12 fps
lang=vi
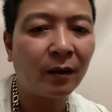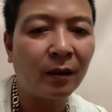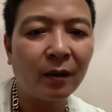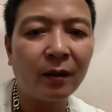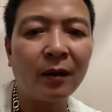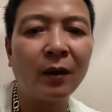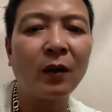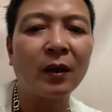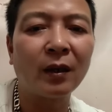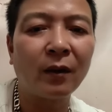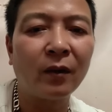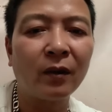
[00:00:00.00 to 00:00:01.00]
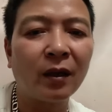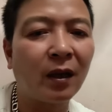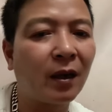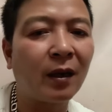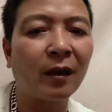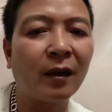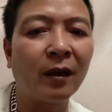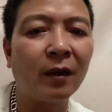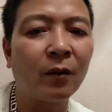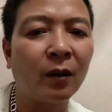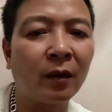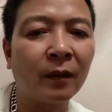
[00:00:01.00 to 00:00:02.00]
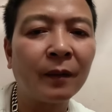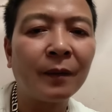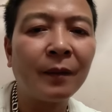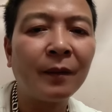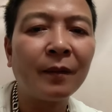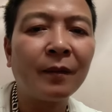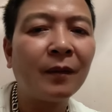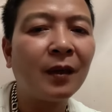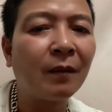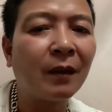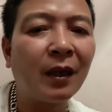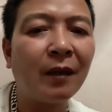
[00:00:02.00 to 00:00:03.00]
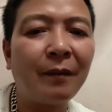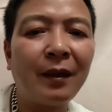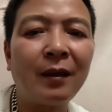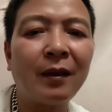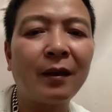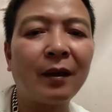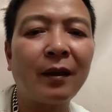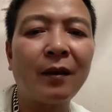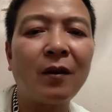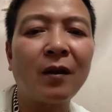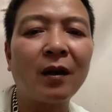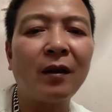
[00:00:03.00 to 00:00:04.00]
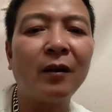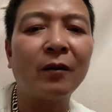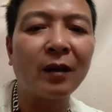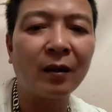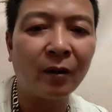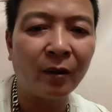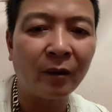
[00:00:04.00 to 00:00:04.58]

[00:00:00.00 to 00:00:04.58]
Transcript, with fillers: dư luận xã hội rất là nặng nề luôn nhưng mà đến bây giờ khi họ đã hiểu ra rồi